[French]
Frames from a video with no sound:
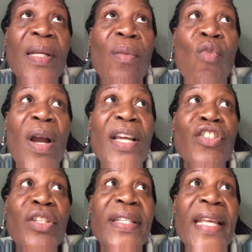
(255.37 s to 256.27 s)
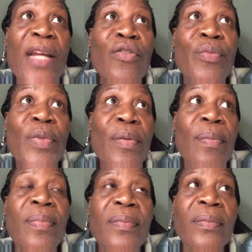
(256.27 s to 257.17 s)
moi quand j'étais allumée,
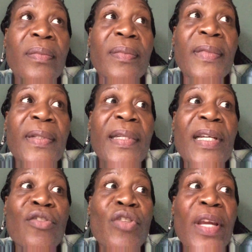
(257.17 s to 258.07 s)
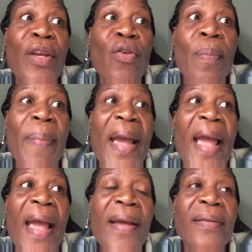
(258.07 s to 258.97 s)
quand tu es quelque
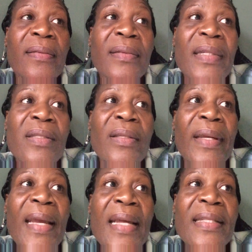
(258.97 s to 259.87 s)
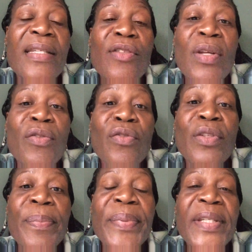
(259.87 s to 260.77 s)
part, dans un quartier, tu es en train
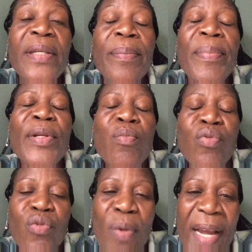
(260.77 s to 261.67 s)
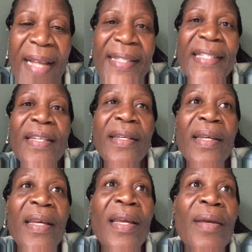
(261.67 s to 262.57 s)
de prier, prie pour ton quartier.
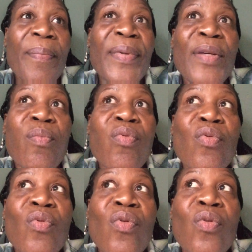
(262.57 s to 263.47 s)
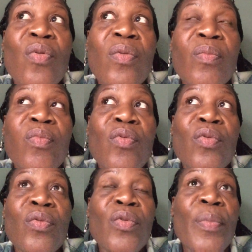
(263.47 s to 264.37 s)
Prie pour, pour
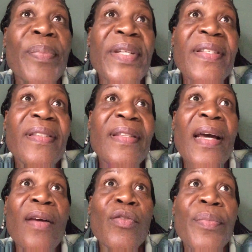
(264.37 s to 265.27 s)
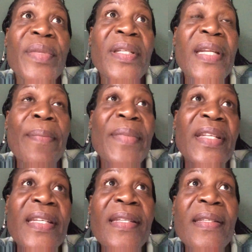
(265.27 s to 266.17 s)
le président, les
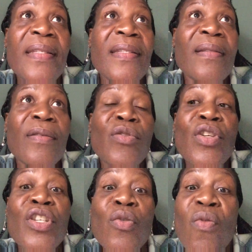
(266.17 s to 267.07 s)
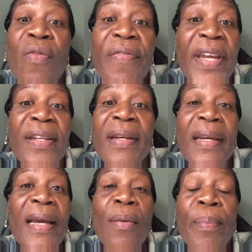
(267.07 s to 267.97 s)
ministres, ceux qui gouvernent
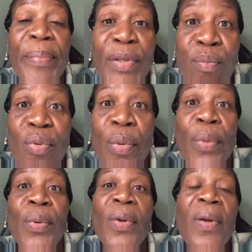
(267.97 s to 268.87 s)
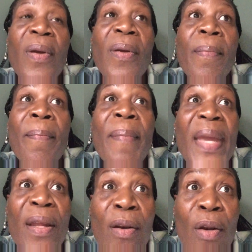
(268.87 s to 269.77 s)
là. Prie pour eux.
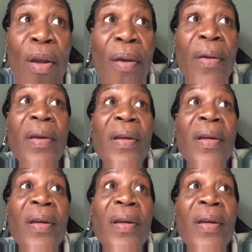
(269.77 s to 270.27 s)
Mets-le